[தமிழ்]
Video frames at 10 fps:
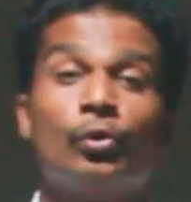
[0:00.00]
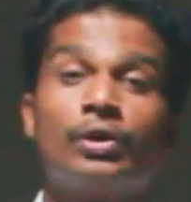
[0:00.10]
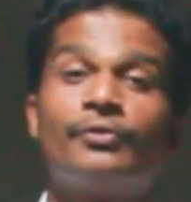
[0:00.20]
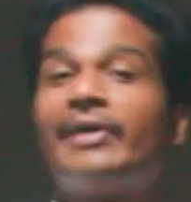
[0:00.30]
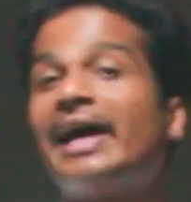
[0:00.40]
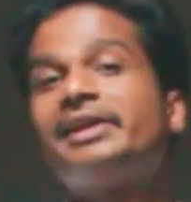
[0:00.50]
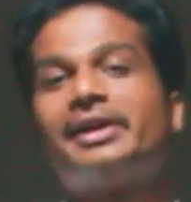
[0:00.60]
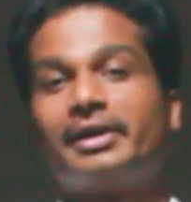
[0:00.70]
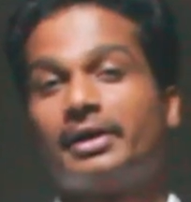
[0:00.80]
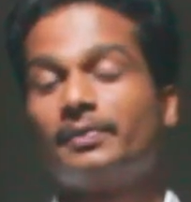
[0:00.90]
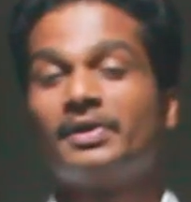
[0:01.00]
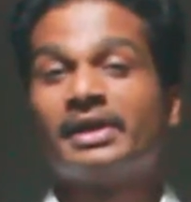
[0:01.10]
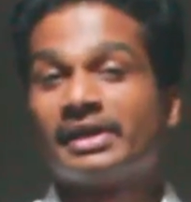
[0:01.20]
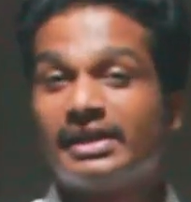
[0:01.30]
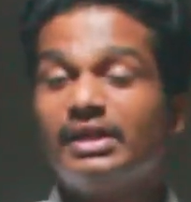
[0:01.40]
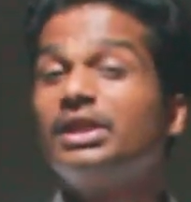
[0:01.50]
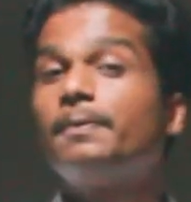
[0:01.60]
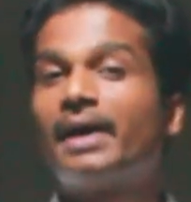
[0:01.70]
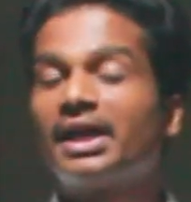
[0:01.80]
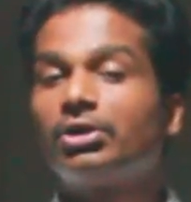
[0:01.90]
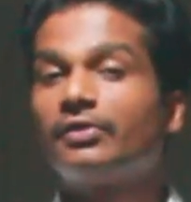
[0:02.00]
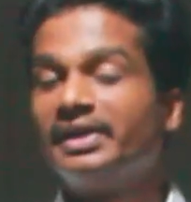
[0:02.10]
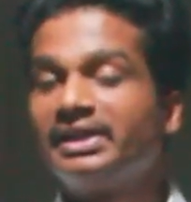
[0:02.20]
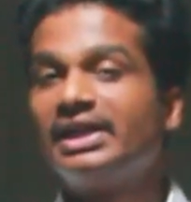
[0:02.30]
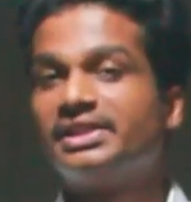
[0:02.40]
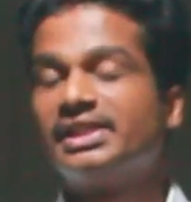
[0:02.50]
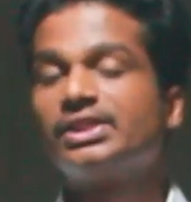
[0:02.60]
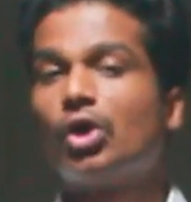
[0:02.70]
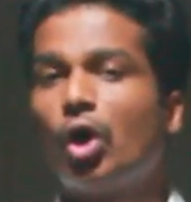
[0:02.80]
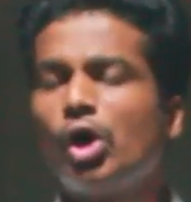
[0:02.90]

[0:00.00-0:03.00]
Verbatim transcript: ஒரு ஃபேக்ட் என்னன்னா இந்த பார்ட் ஆஃப் இன்டெலிஜென்ஸ்